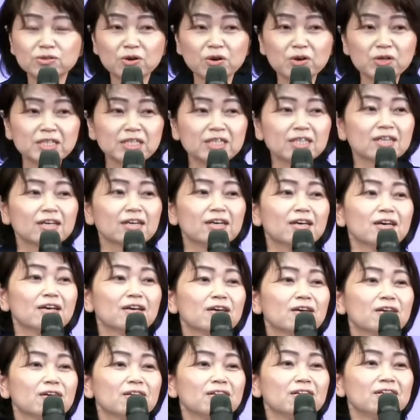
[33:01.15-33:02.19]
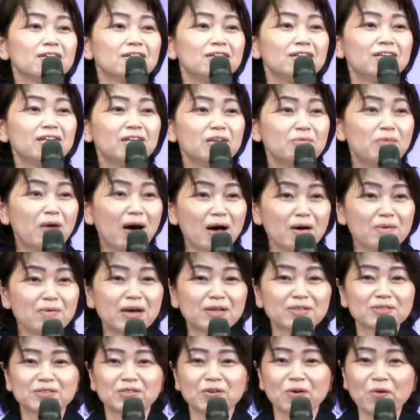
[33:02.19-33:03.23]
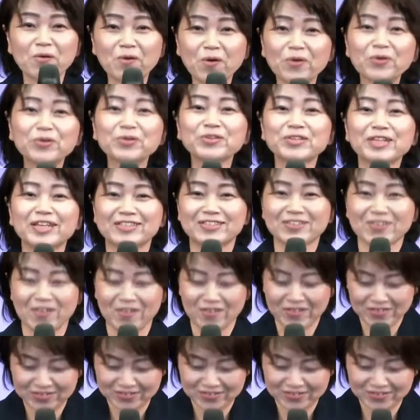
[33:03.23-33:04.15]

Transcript: 当にリバイバルって起こるんですよ。